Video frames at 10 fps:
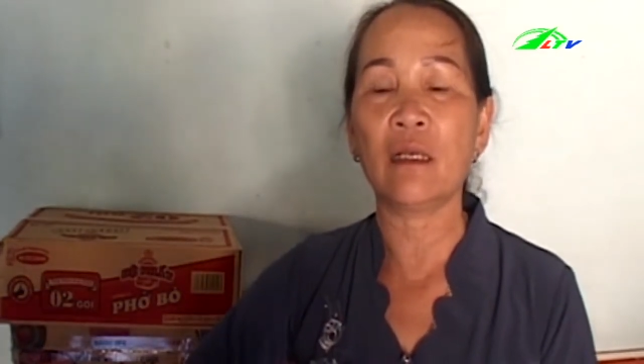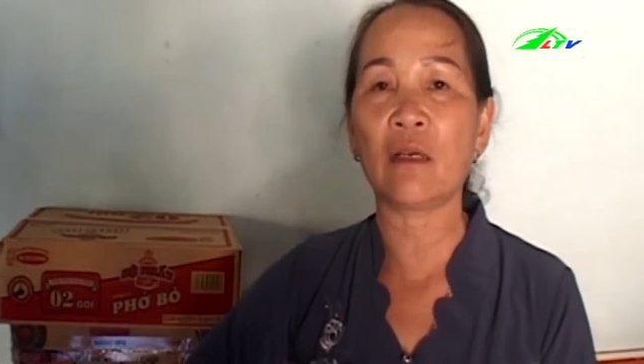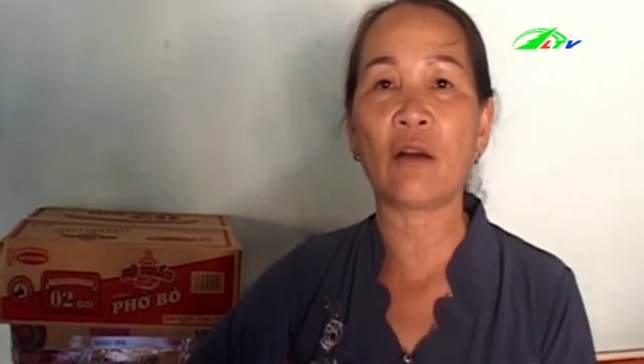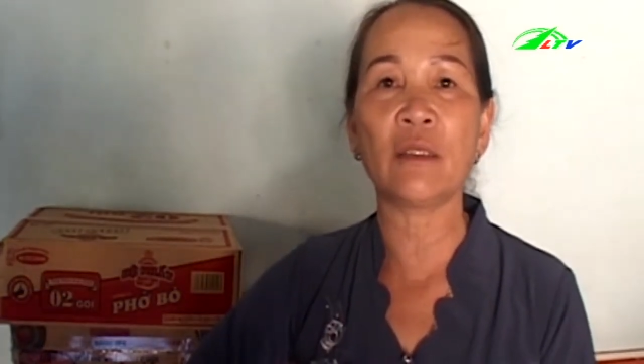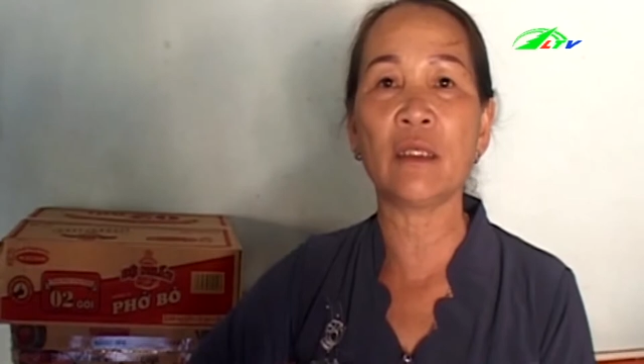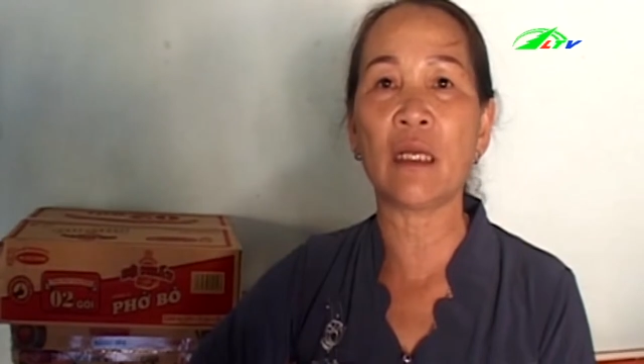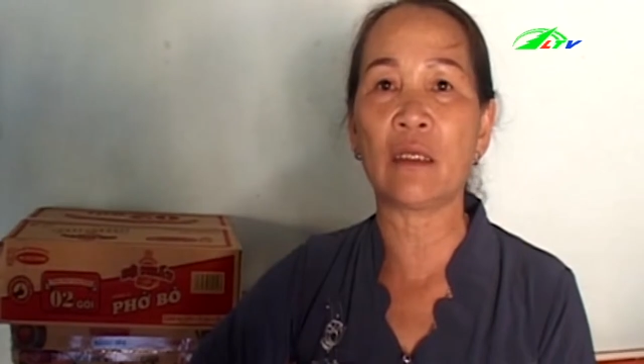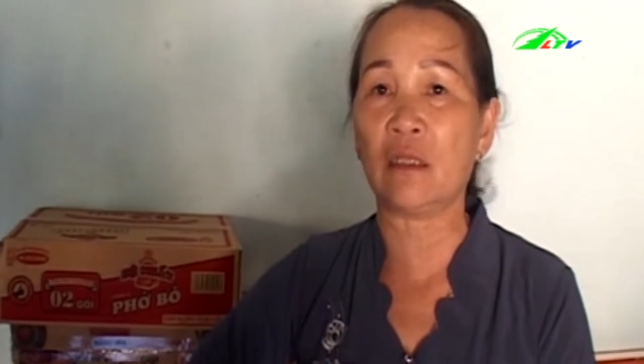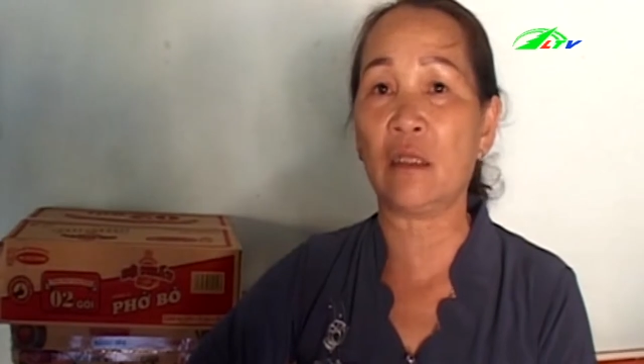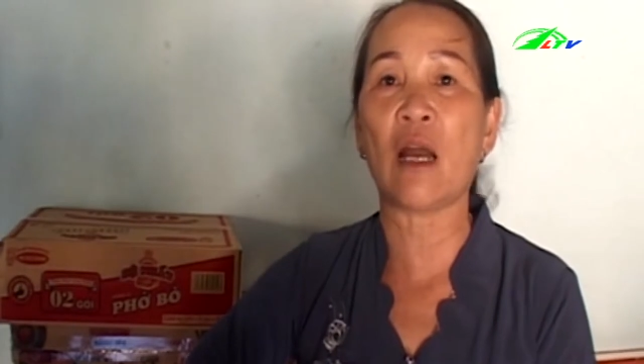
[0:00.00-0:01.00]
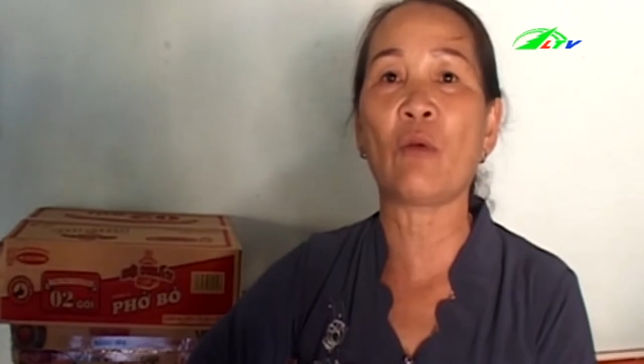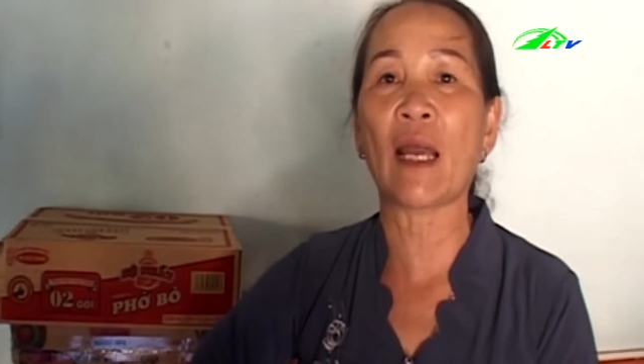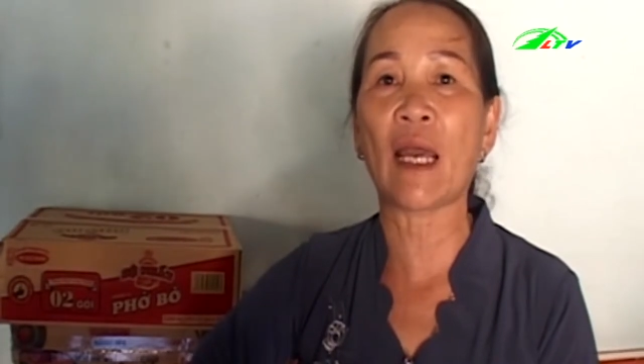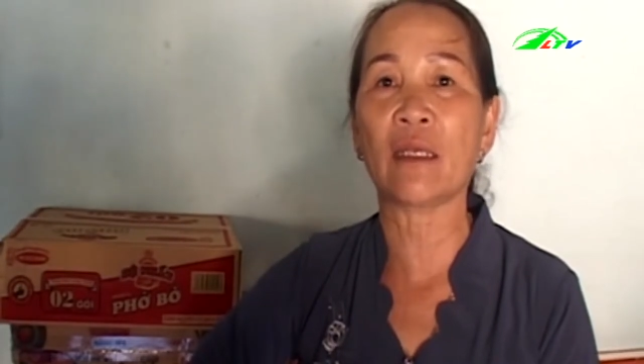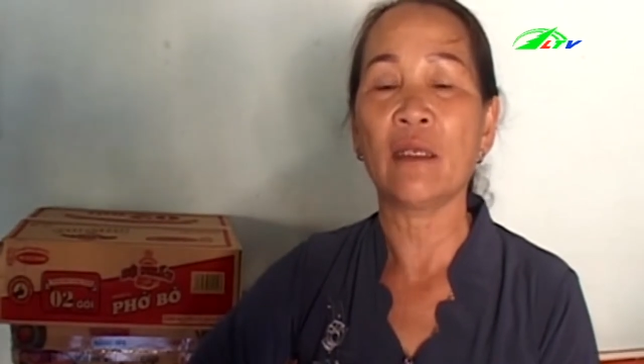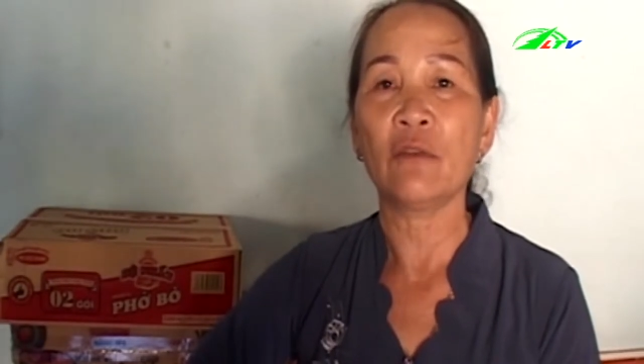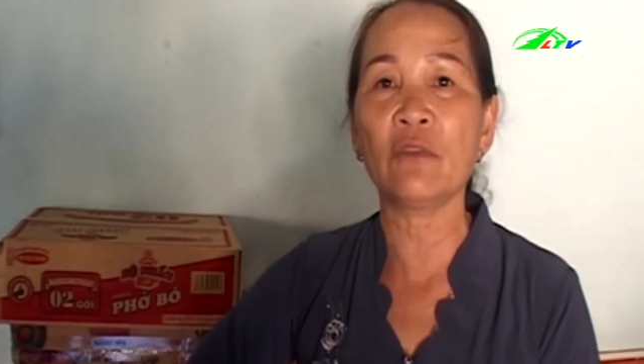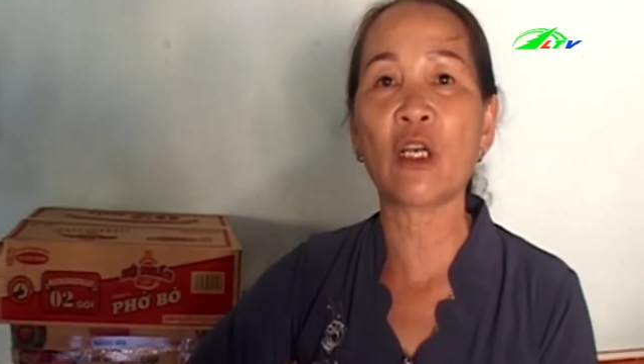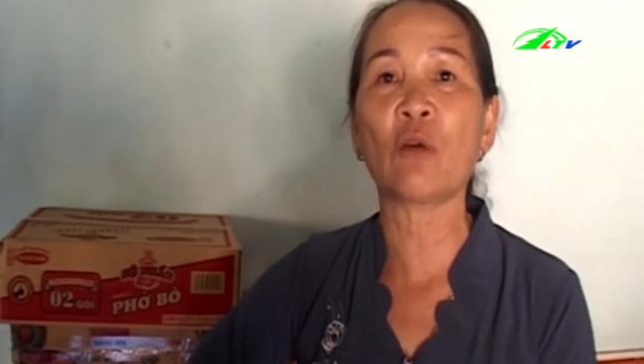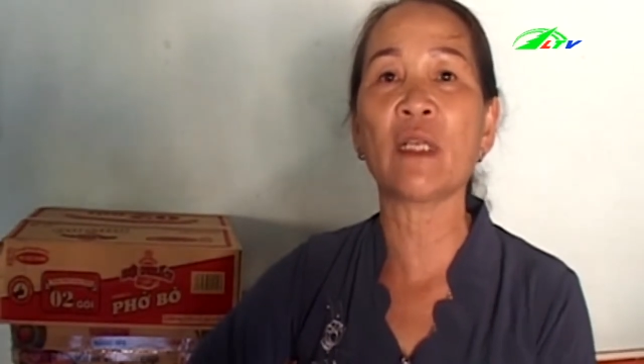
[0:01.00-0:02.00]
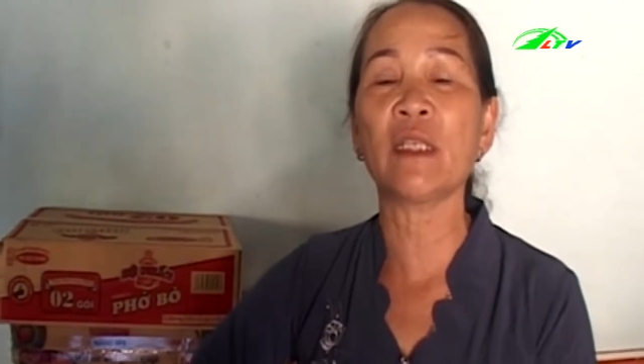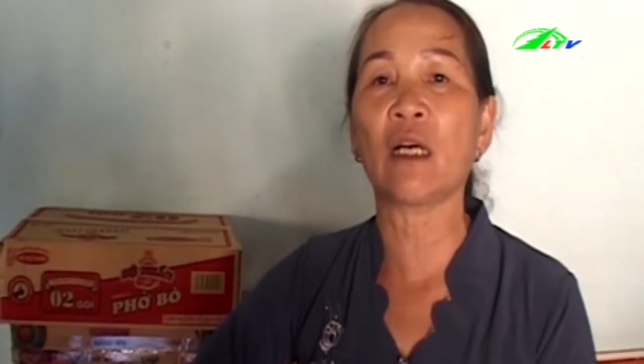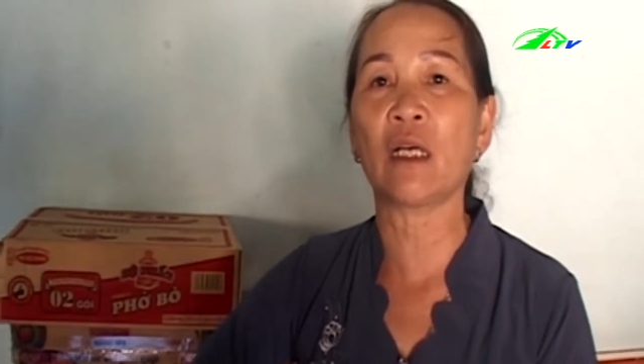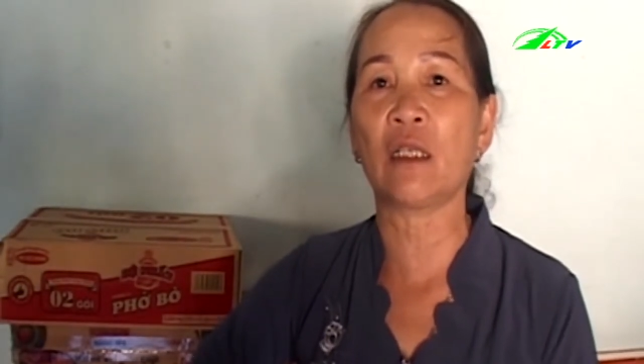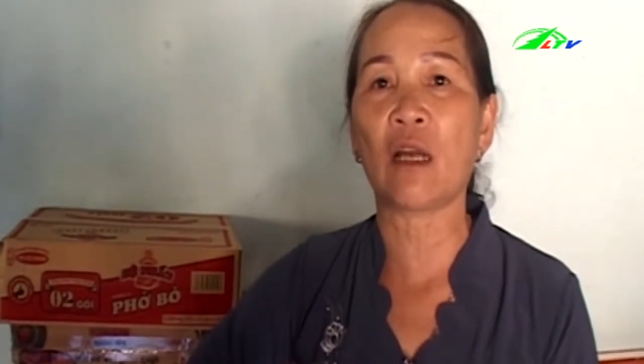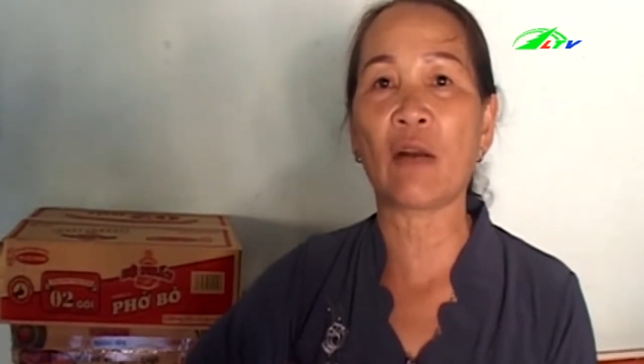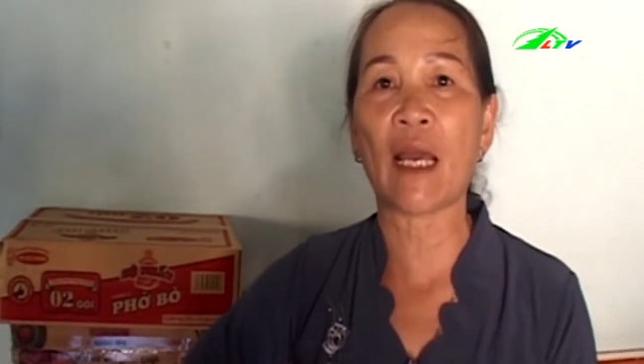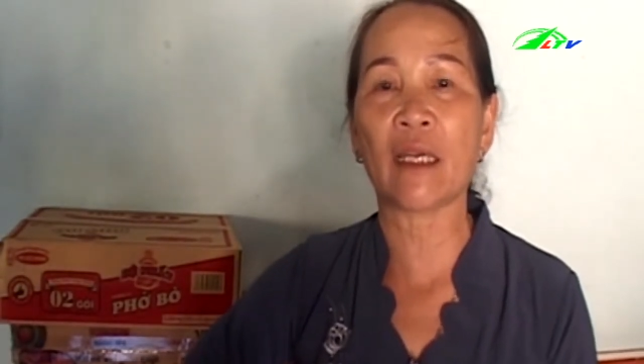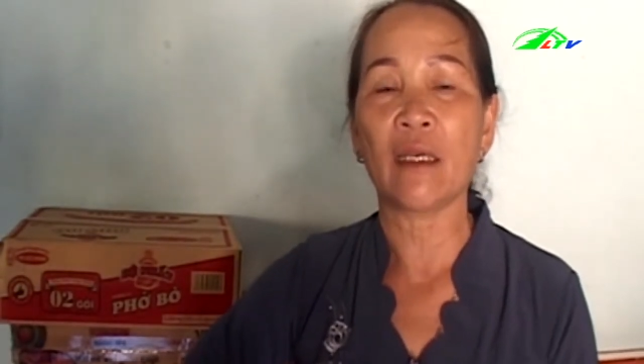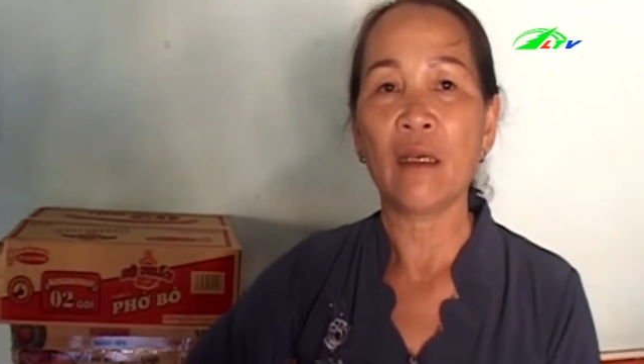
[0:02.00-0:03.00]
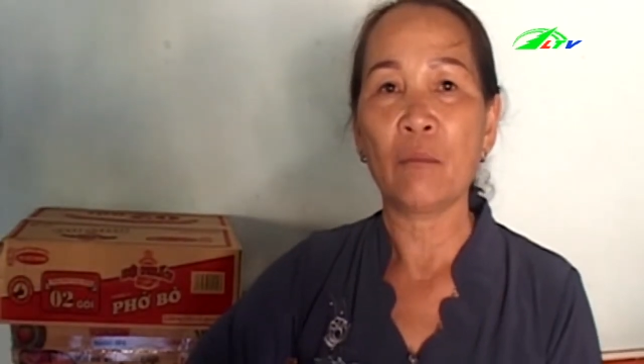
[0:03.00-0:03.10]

là coi như là ứ đọng lại, vì không đi được ứ đọng lại.